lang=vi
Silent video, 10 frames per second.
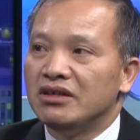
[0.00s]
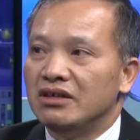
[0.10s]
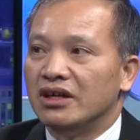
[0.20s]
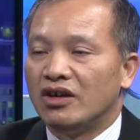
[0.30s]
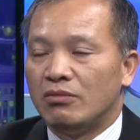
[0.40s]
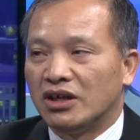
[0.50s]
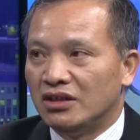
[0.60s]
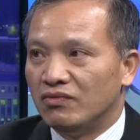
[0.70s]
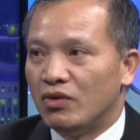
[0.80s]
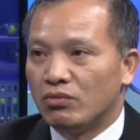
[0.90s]
người họ mặc
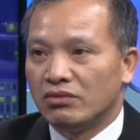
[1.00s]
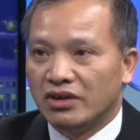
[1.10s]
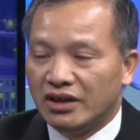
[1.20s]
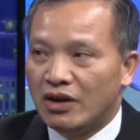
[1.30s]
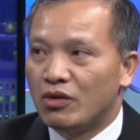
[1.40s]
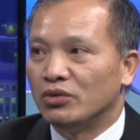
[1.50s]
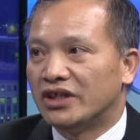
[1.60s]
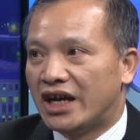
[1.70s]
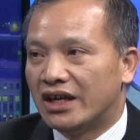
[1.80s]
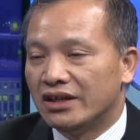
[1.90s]
thường phục đeo khẩu
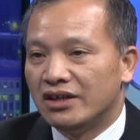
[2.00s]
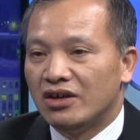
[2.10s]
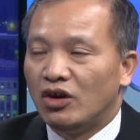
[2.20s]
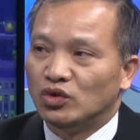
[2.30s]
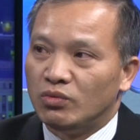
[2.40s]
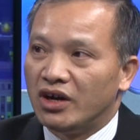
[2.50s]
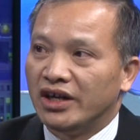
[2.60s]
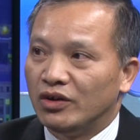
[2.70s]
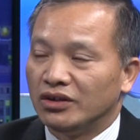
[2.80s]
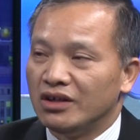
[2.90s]
trang họ dùng
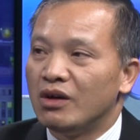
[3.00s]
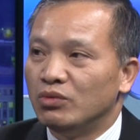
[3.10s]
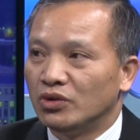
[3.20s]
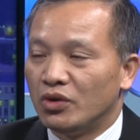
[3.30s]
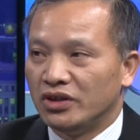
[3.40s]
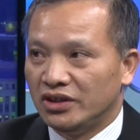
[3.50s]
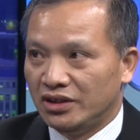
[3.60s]
gậy họ tấn công chúng tôi